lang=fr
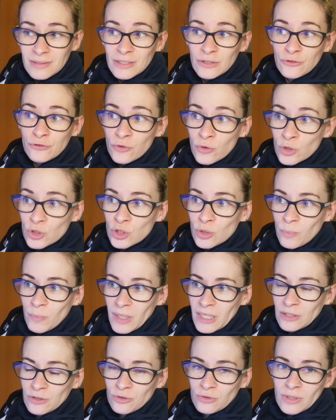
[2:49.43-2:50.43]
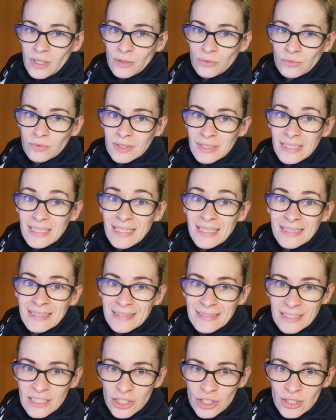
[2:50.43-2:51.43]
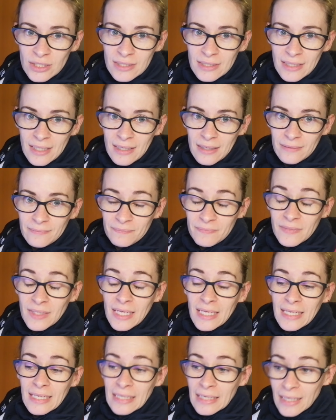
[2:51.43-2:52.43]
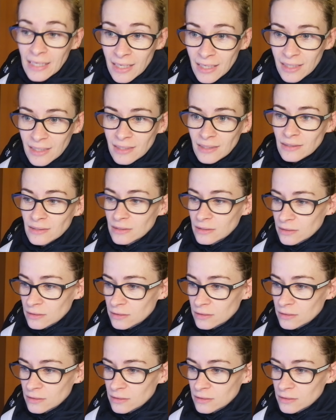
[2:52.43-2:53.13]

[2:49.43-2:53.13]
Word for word: il faut que je parte sur un outil digital. Et là,